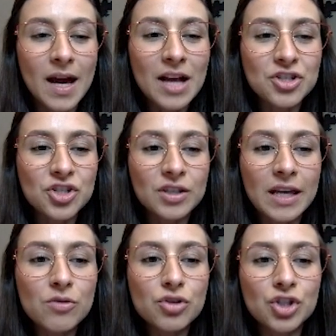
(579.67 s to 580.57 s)
a gente
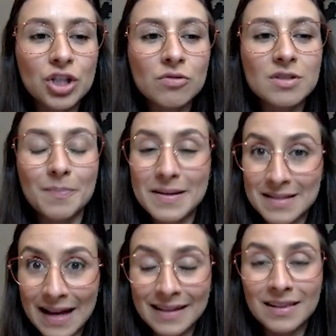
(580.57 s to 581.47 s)
tem os títulos
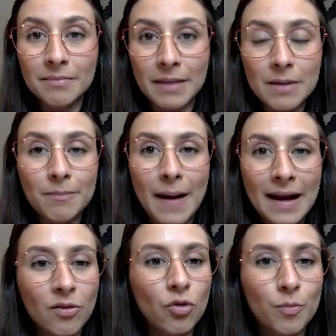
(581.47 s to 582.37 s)
IPCA que também
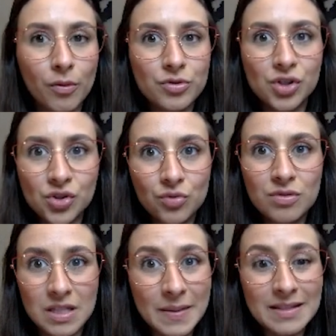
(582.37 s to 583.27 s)
pagam cupons de
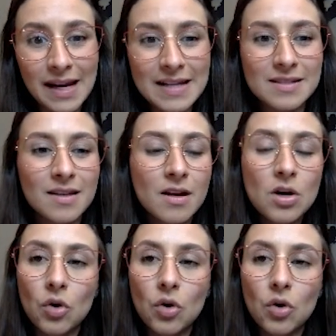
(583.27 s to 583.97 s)
juros semestrais,